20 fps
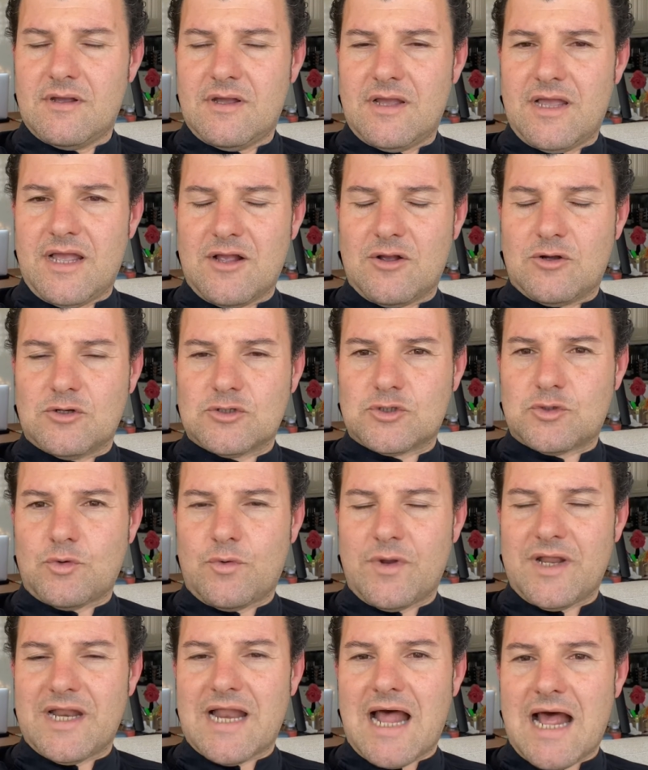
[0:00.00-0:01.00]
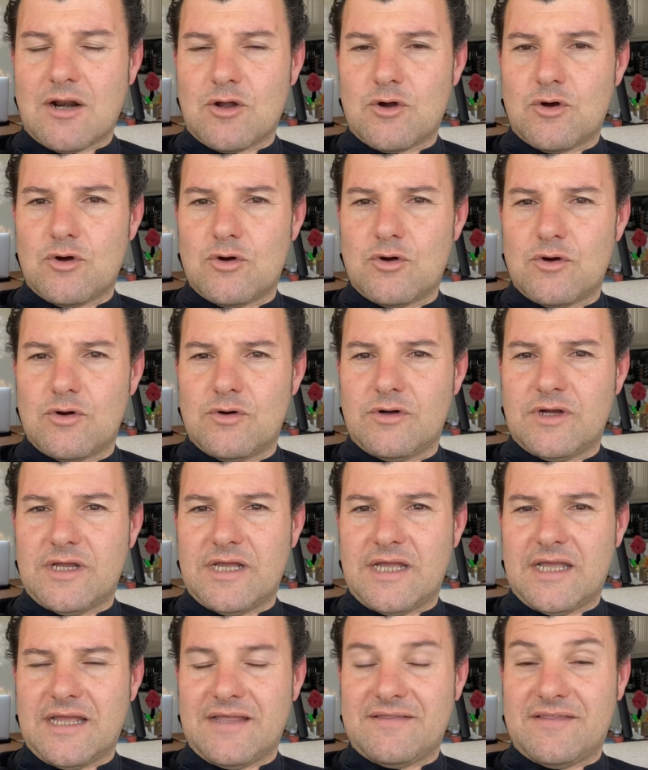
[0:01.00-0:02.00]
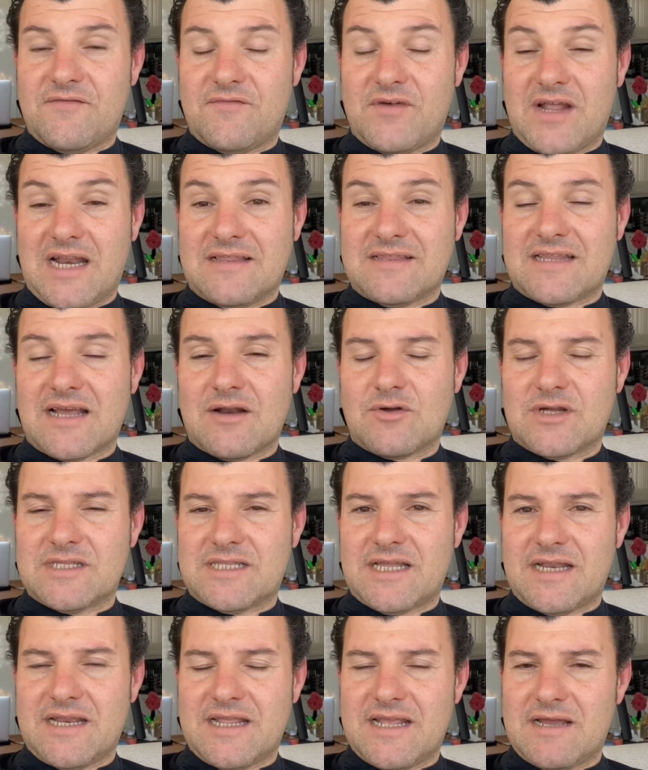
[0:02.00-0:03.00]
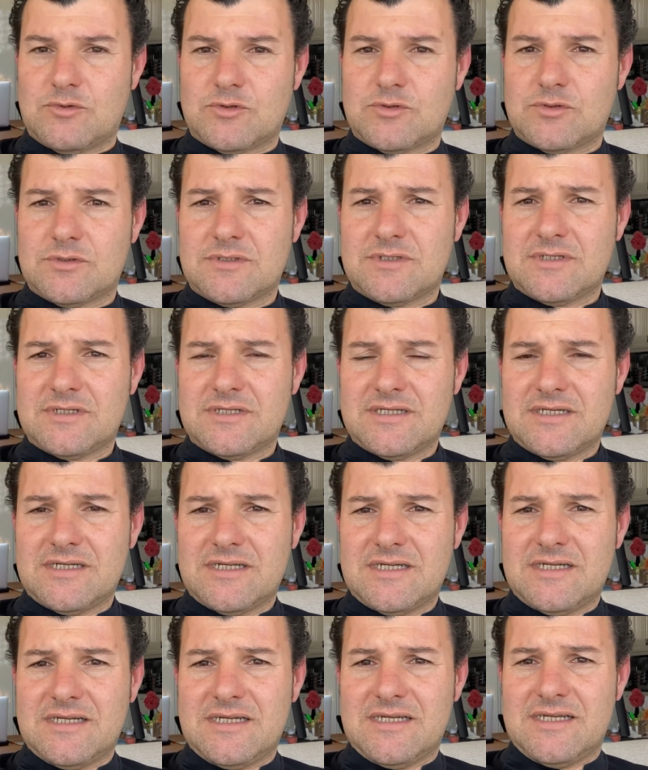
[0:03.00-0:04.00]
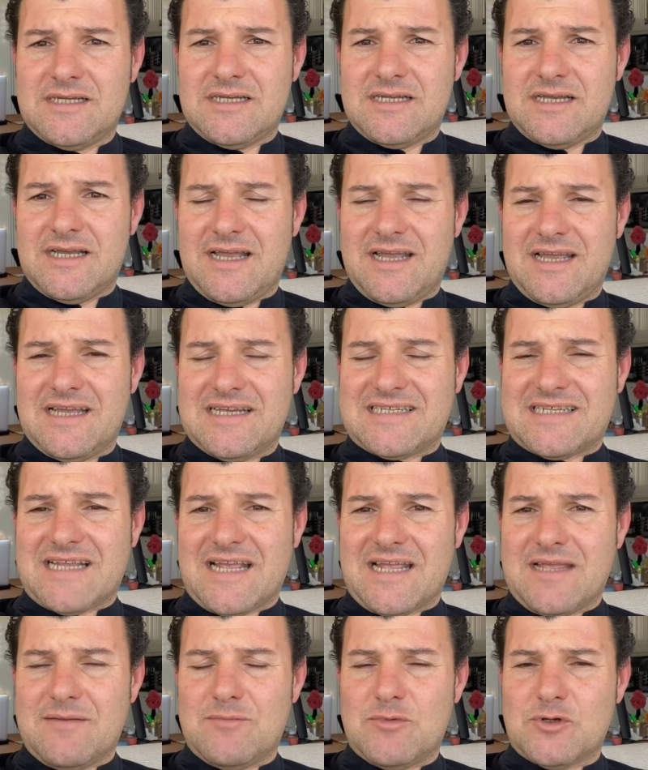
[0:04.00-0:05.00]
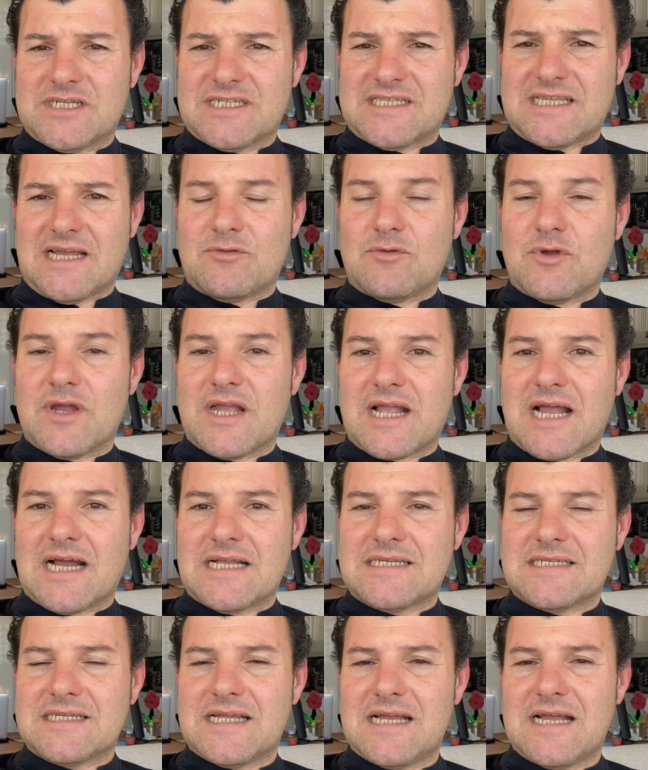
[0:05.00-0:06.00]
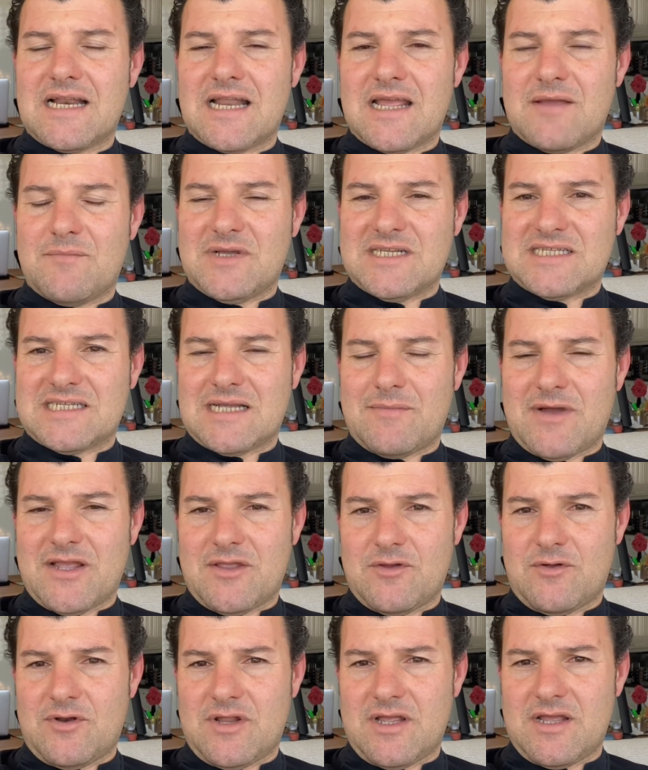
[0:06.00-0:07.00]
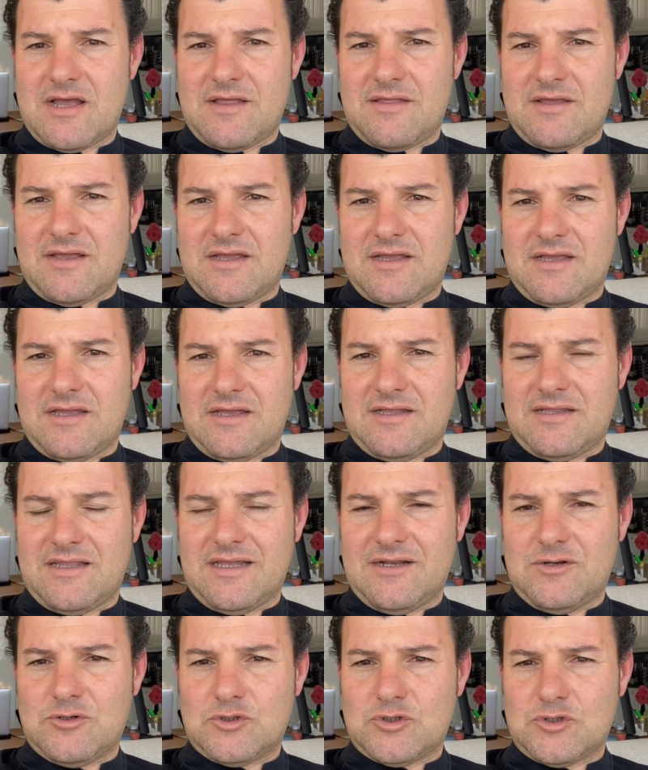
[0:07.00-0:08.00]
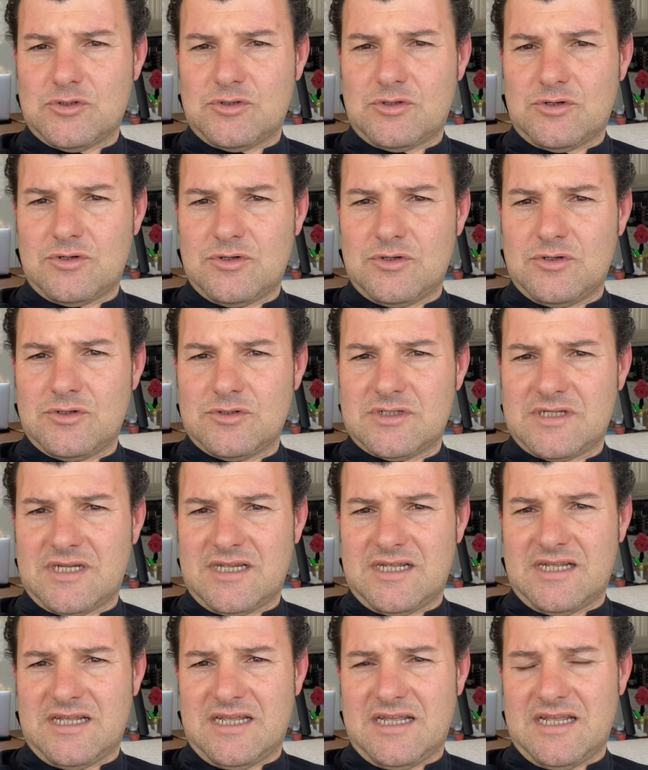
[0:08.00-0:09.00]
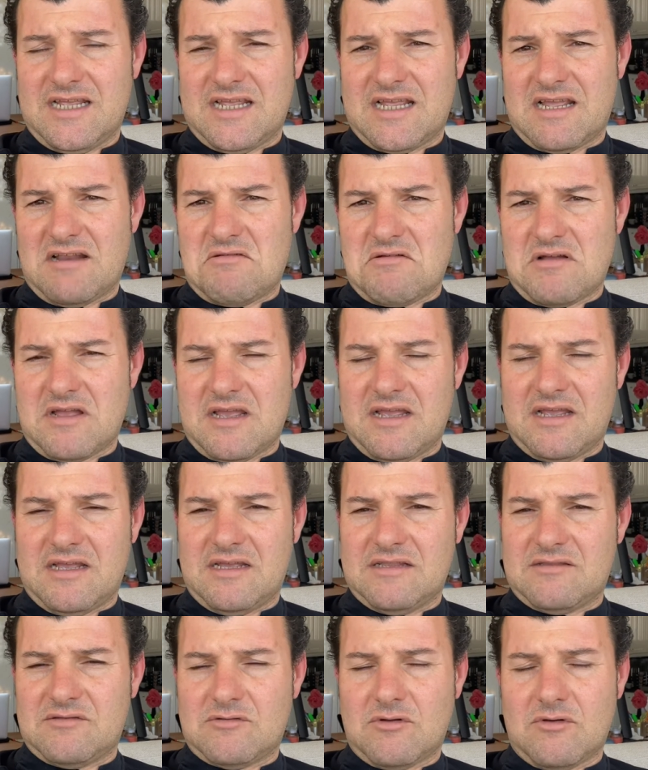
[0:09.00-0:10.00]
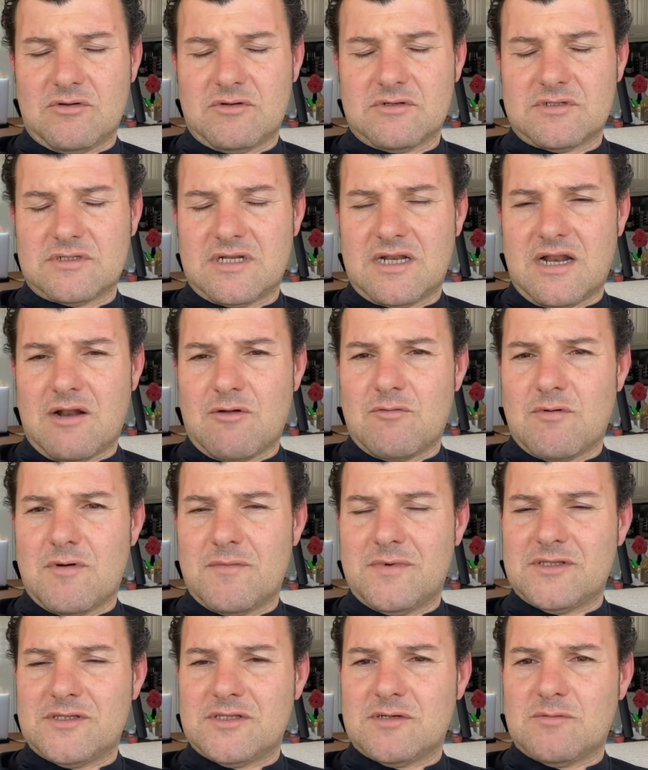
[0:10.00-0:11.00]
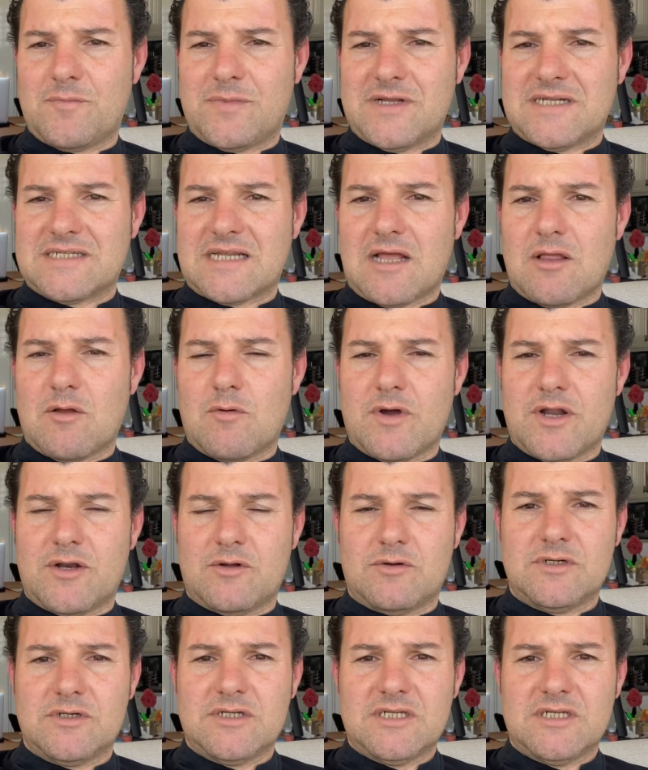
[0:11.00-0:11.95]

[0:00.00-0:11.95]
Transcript: en construir algo eh, diferente a lo que teníamos. Eh, seguimos estando en casa, la inmensa mayoría de nosotros, y creo que todos en algún momento hemos pensado, bueno,